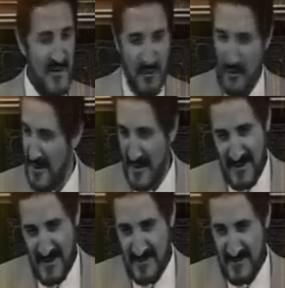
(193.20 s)
يقول
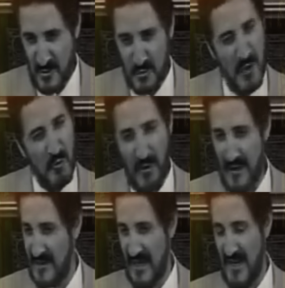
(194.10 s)
هكذا رضوان
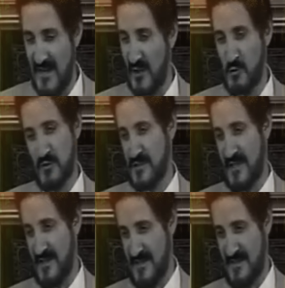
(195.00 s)
الله تعالى عليه الرجل
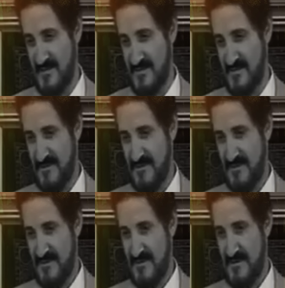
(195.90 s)
الصالح
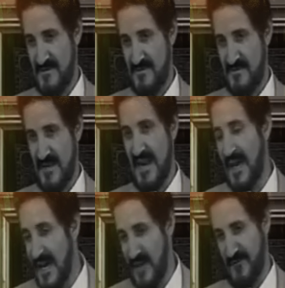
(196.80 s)

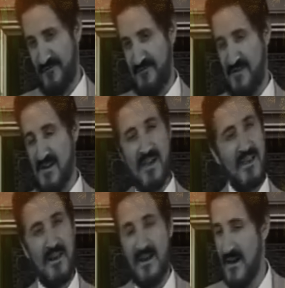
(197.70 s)
العارف لا
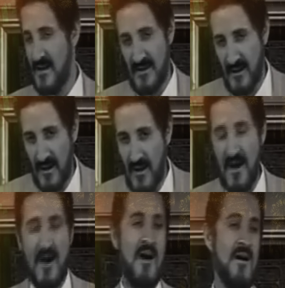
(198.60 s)
إله إلا
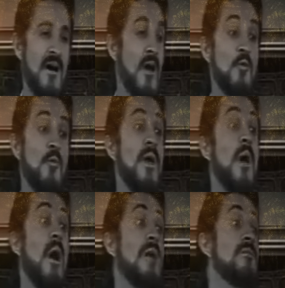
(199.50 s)
الله أخلو بها
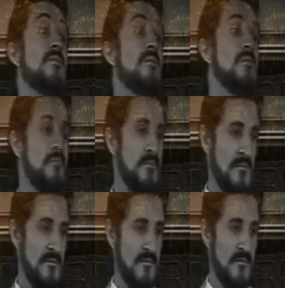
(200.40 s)
وحدي
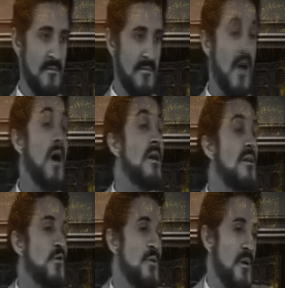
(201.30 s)

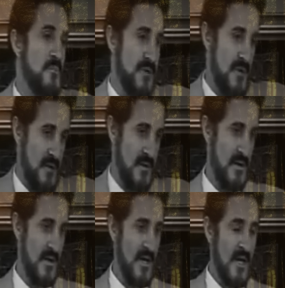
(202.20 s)
آنس بربي
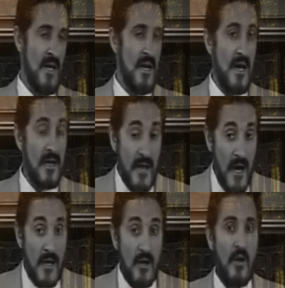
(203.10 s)
لا
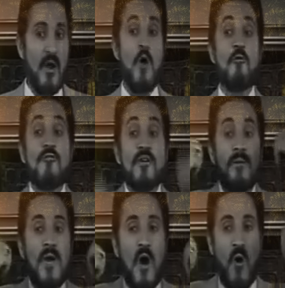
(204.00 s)
إله إلا الله أفني
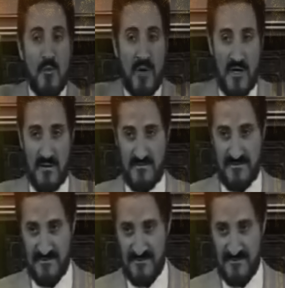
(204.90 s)
بها عمري